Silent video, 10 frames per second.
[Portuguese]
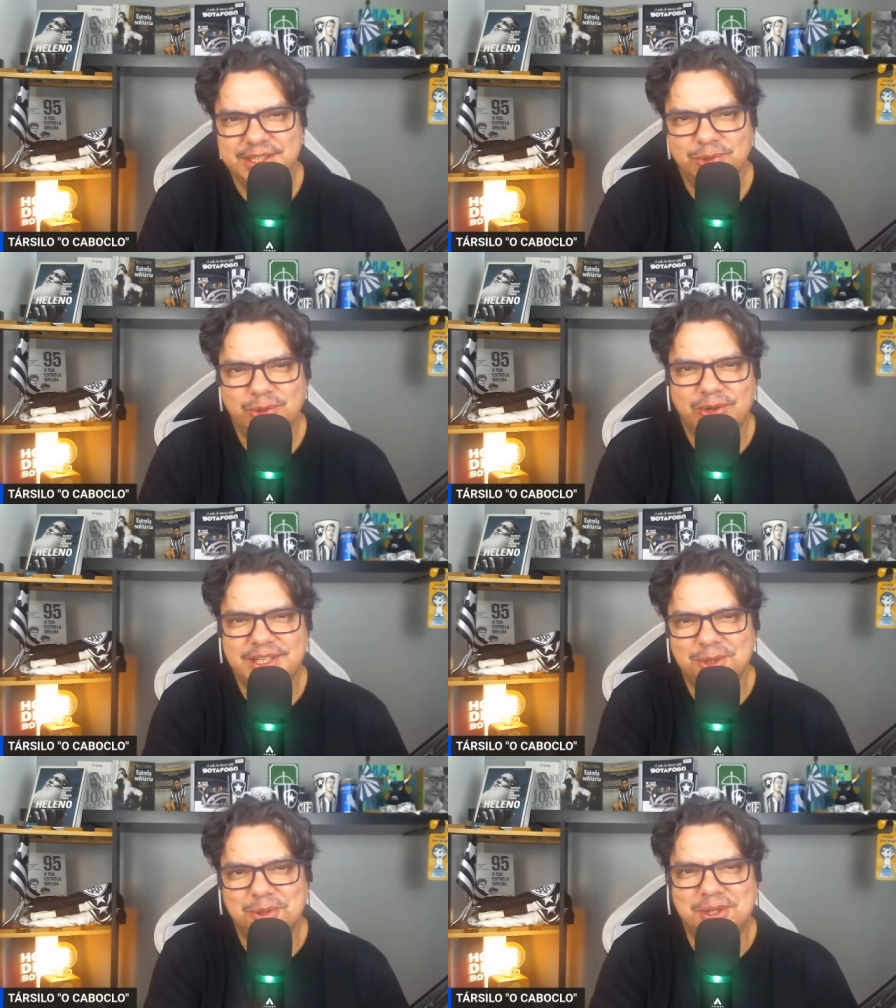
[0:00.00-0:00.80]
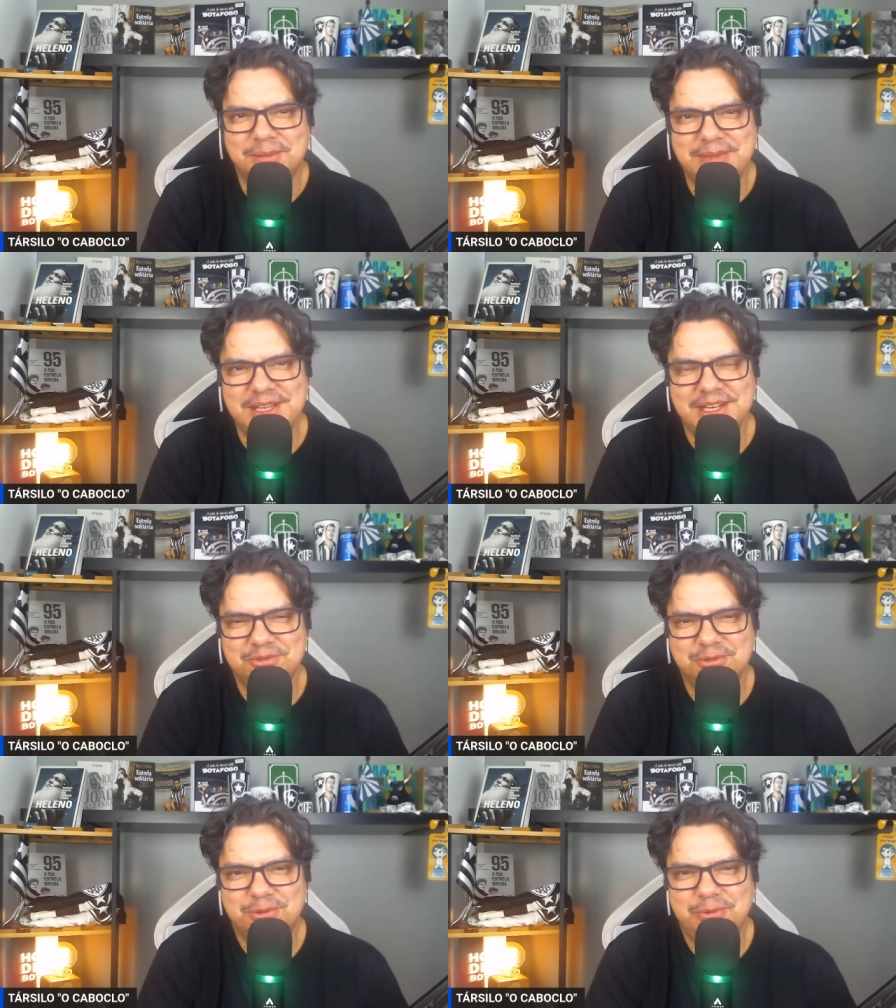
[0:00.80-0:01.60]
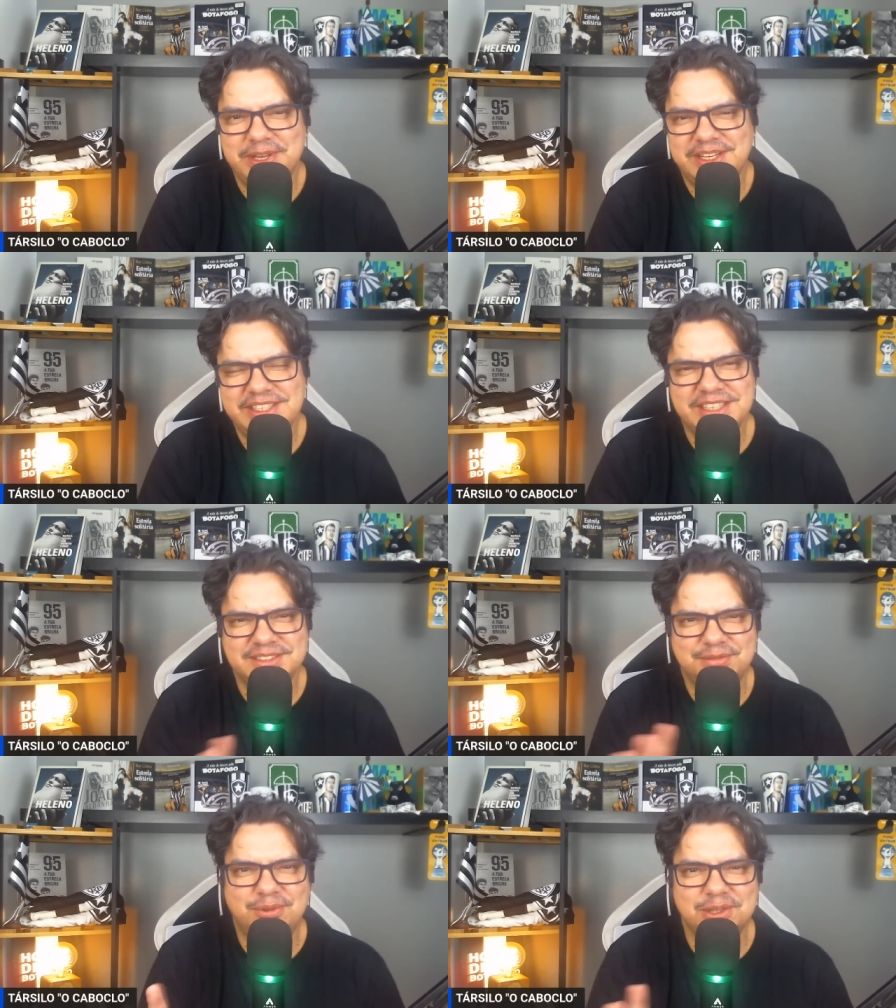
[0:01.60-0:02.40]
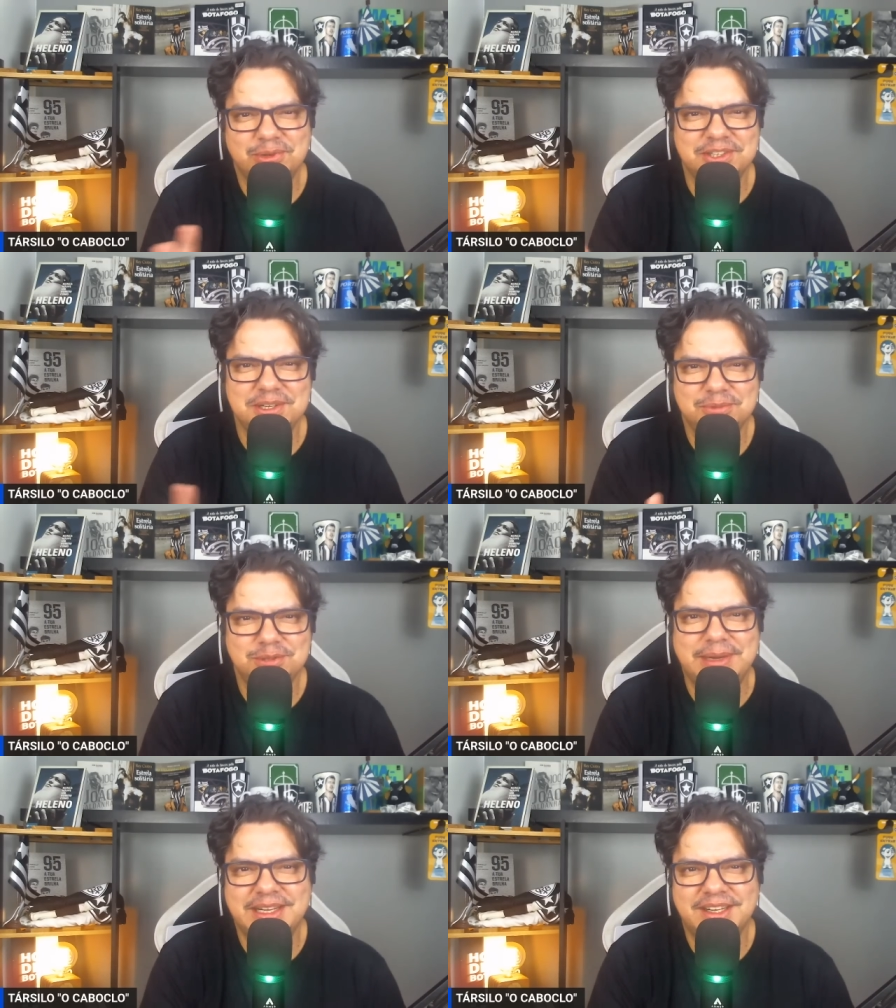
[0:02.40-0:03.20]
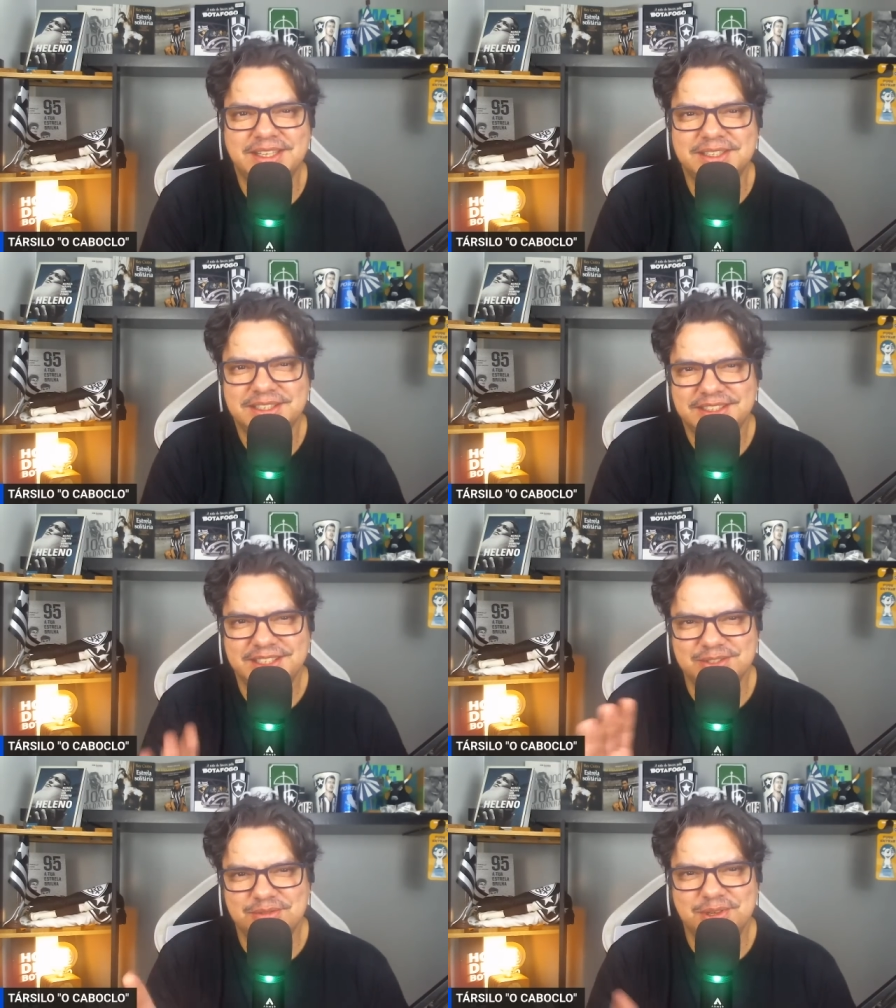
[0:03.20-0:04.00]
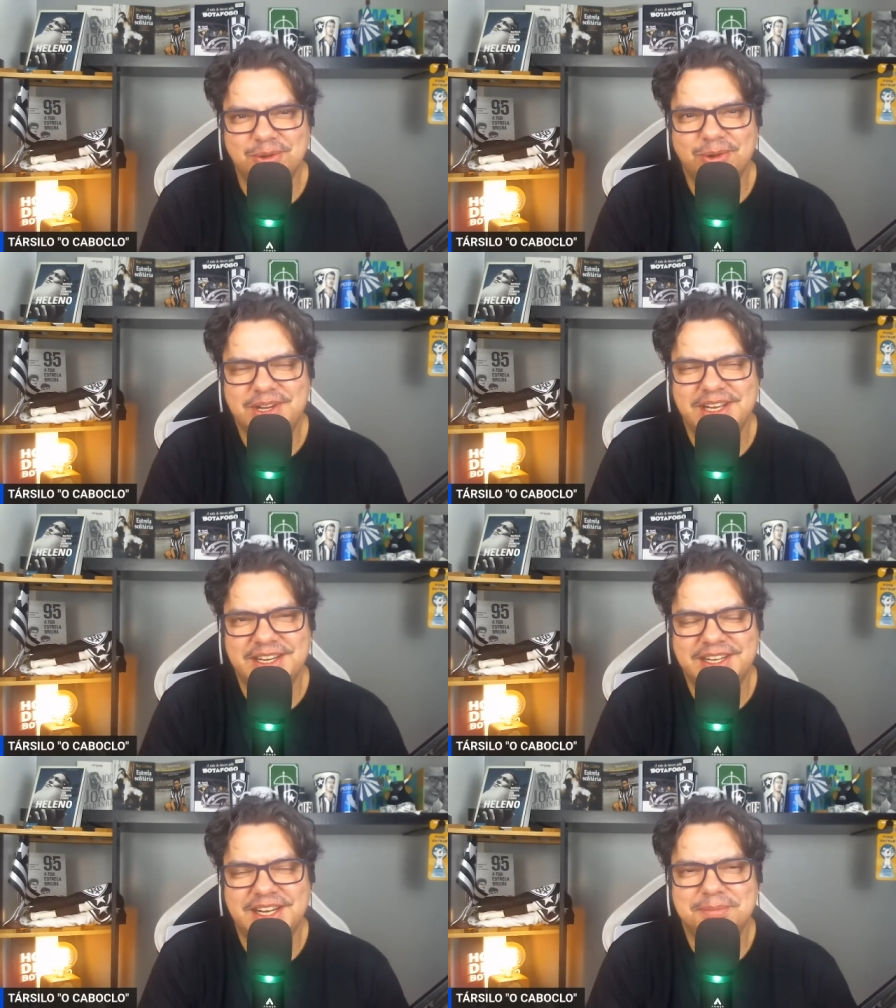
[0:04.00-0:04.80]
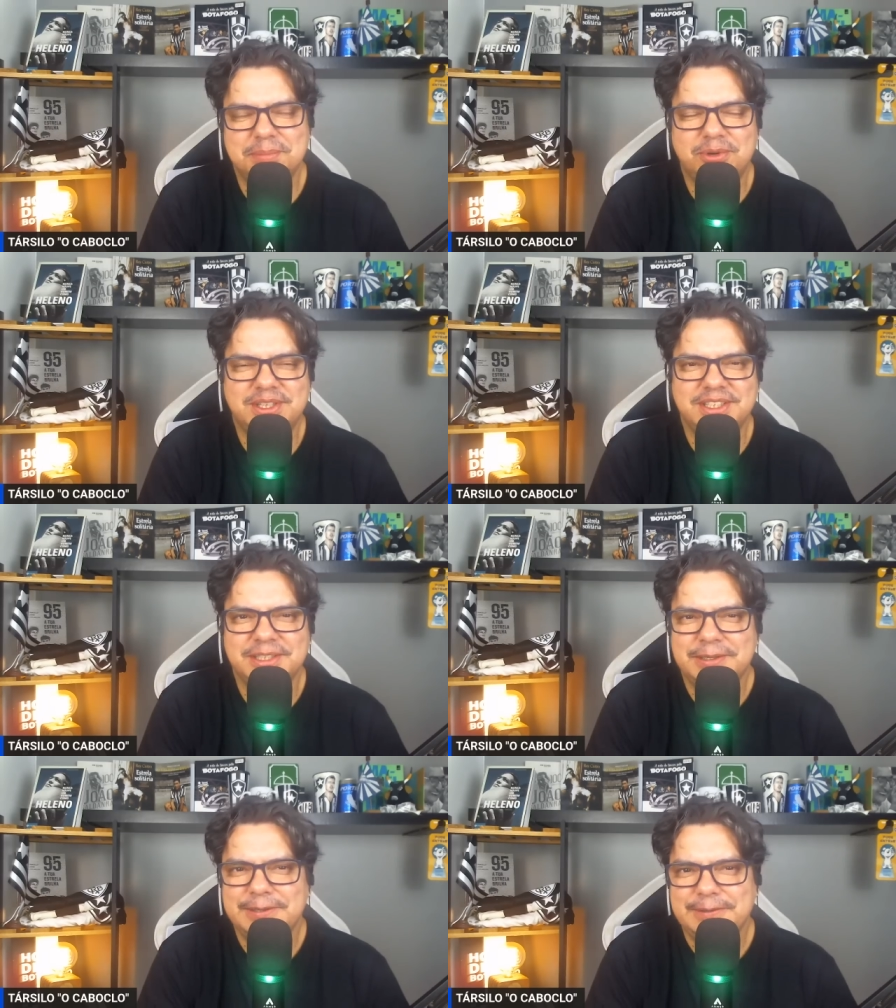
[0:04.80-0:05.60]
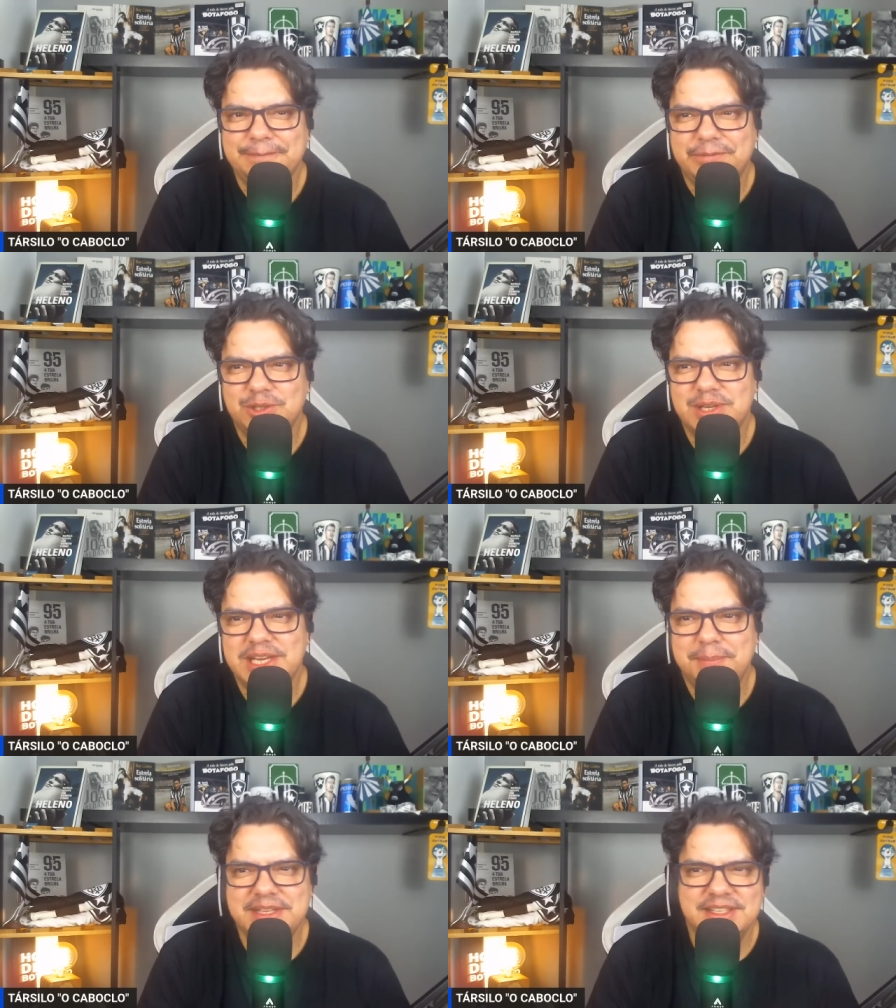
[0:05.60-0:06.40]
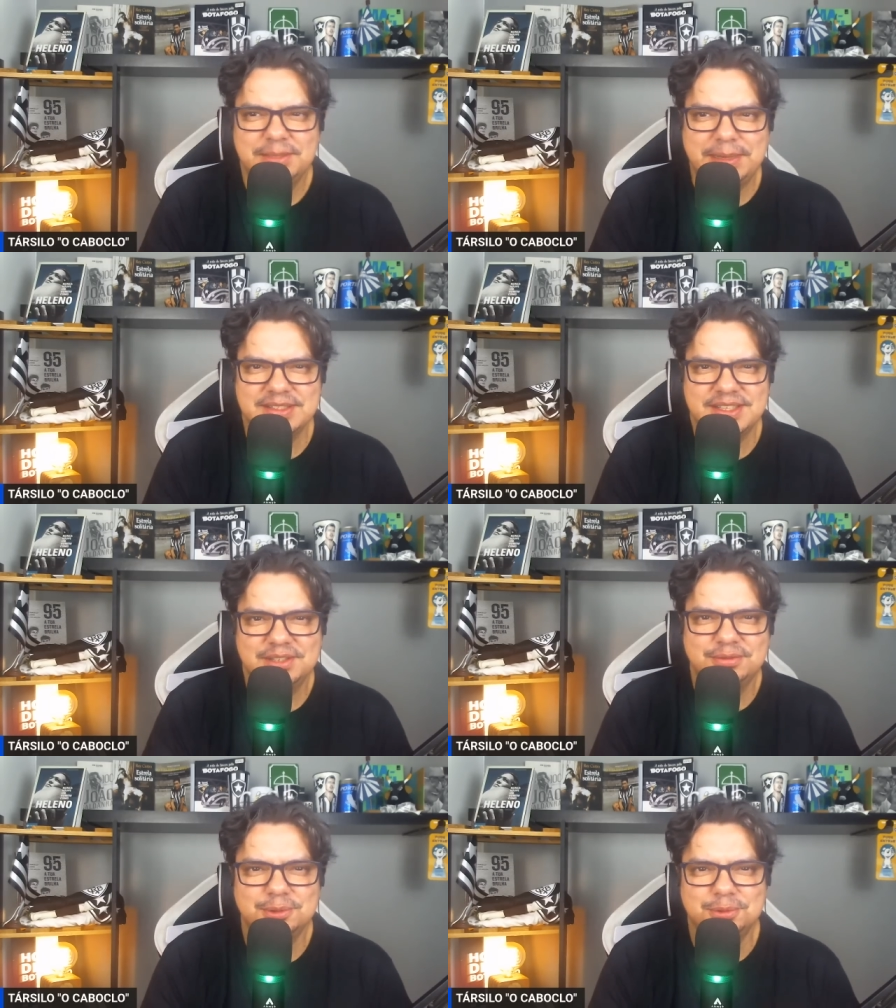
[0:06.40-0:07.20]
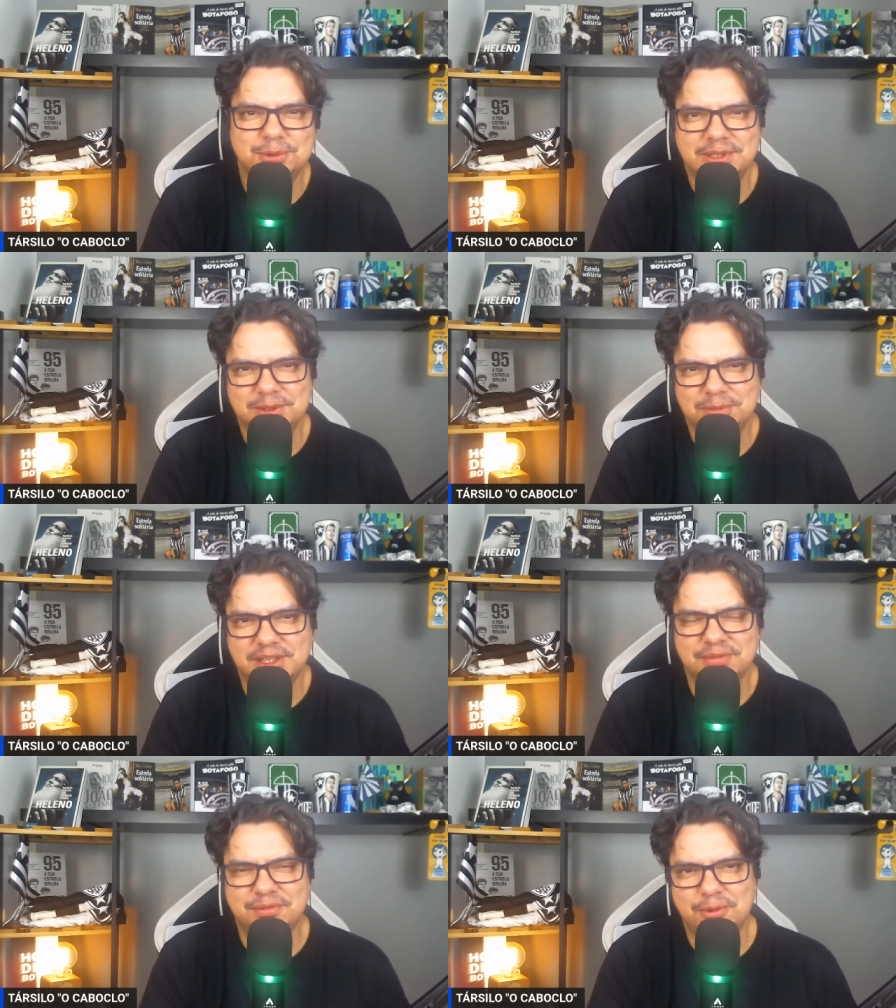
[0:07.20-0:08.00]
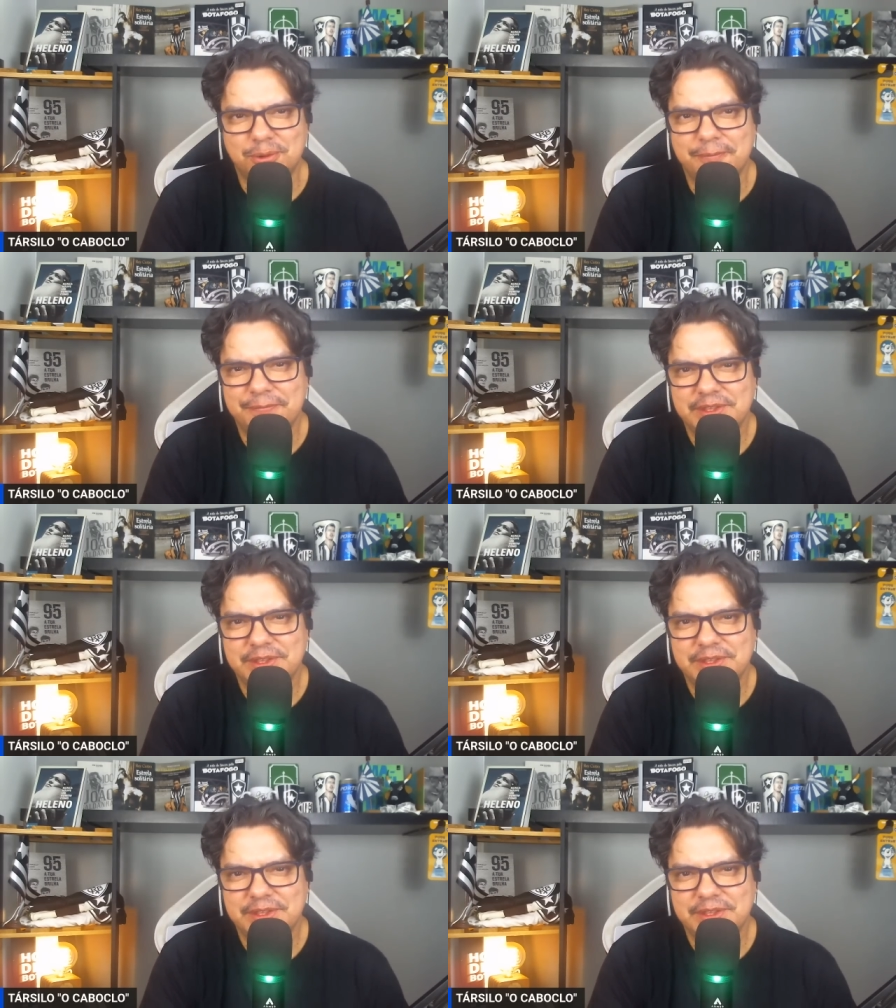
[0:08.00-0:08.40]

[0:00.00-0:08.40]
e o Loquito também, né, junto com ele. E essa foto eu achei muito bacana, resolvi colocar aí na capa, porque isso aí representa passado e futuro, né, do Botafogo.